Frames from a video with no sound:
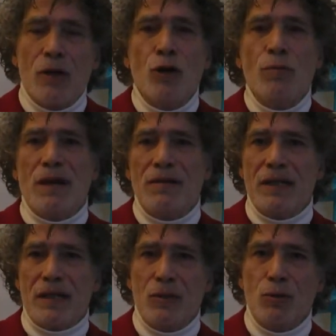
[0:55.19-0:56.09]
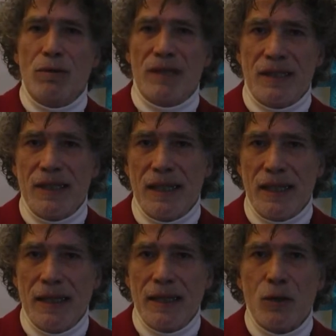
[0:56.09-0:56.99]
come avere nuove
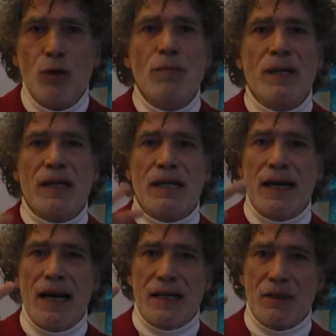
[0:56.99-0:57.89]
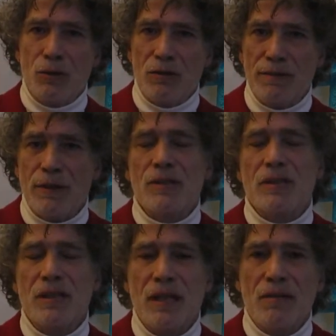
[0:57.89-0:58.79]
idee, come creare nuovi
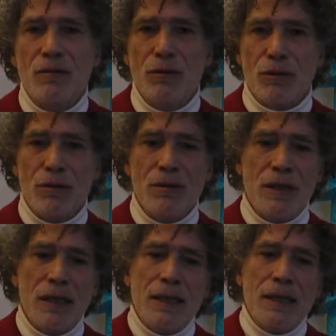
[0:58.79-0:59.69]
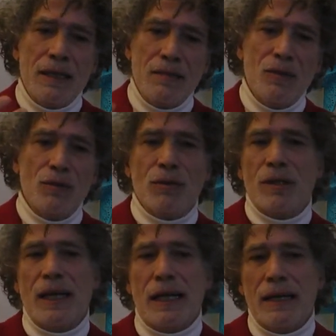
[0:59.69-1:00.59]
posti di lavoro, in modo
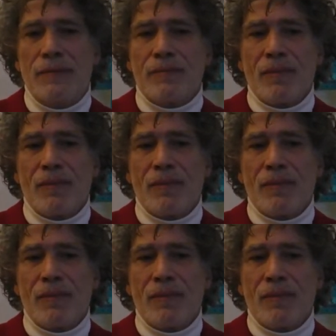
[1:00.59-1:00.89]
che